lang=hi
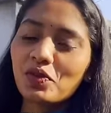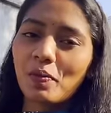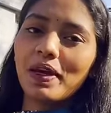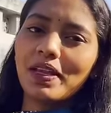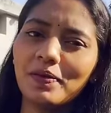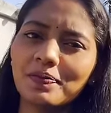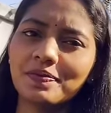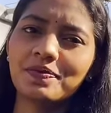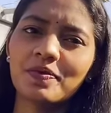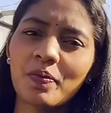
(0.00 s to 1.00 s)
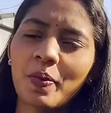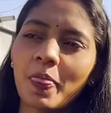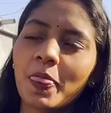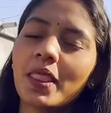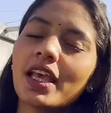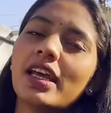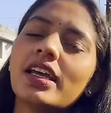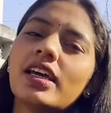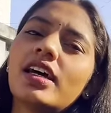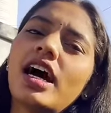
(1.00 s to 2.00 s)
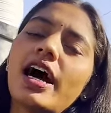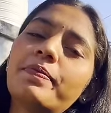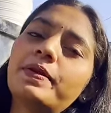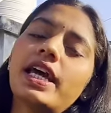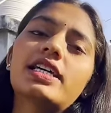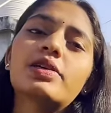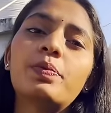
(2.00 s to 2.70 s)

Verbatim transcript: सुनो पहले बोल आपने ऐसा